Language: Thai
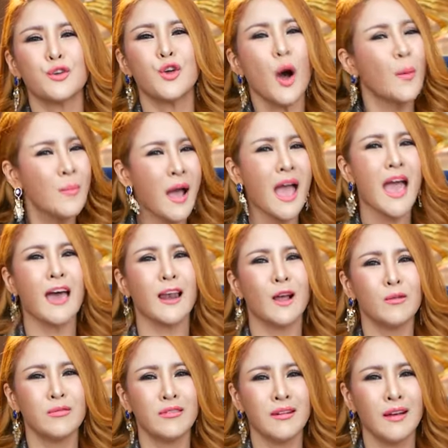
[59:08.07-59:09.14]
ยอมแพ้
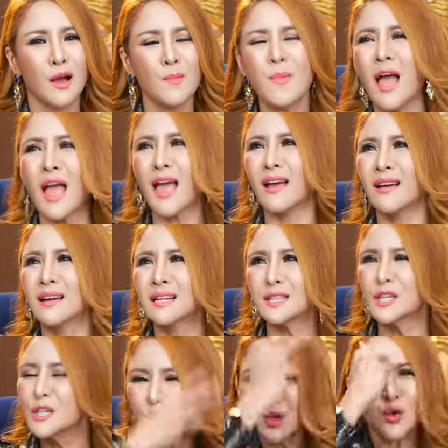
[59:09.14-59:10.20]
แล้วแหม
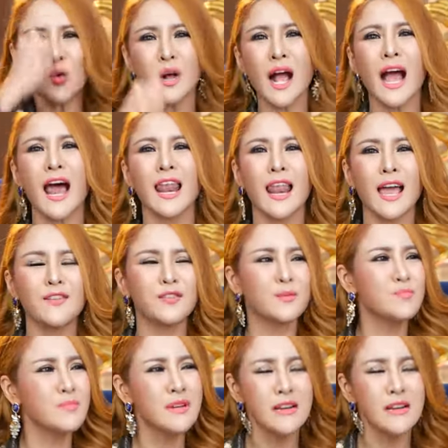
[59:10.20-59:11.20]
ตื่นรู้คาไลฟ์